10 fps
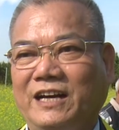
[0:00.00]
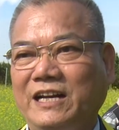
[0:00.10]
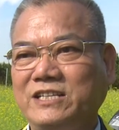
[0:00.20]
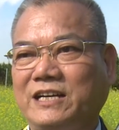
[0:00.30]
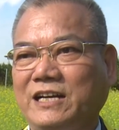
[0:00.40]

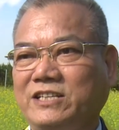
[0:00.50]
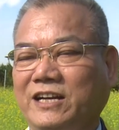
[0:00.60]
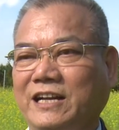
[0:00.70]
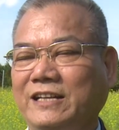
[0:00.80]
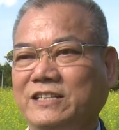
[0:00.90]
啊即个
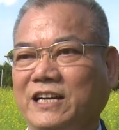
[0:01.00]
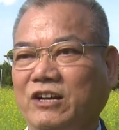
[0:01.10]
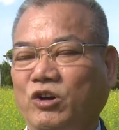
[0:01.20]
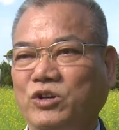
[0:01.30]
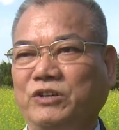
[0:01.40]
请咱这
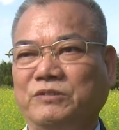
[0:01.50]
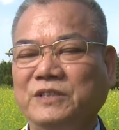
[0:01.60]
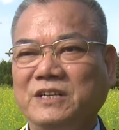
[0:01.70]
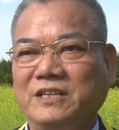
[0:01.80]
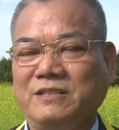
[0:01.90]
农友
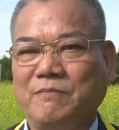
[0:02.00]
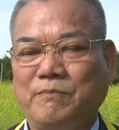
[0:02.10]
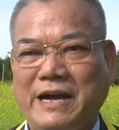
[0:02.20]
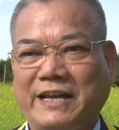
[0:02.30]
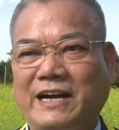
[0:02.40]

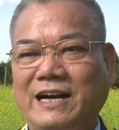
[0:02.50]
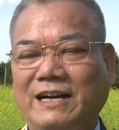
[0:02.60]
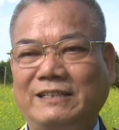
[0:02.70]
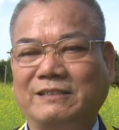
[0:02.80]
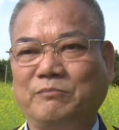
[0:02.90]
卖
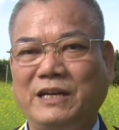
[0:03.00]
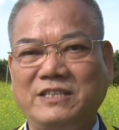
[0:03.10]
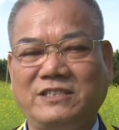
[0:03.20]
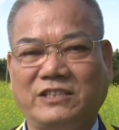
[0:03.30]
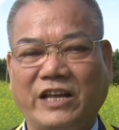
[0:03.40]
家卖
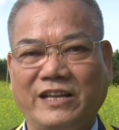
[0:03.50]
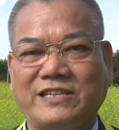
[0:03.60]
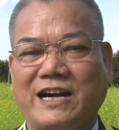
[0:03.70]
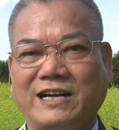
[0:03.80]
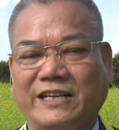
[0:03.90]
提
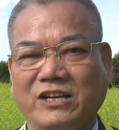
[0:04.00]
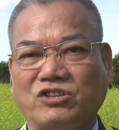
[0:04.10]
早耕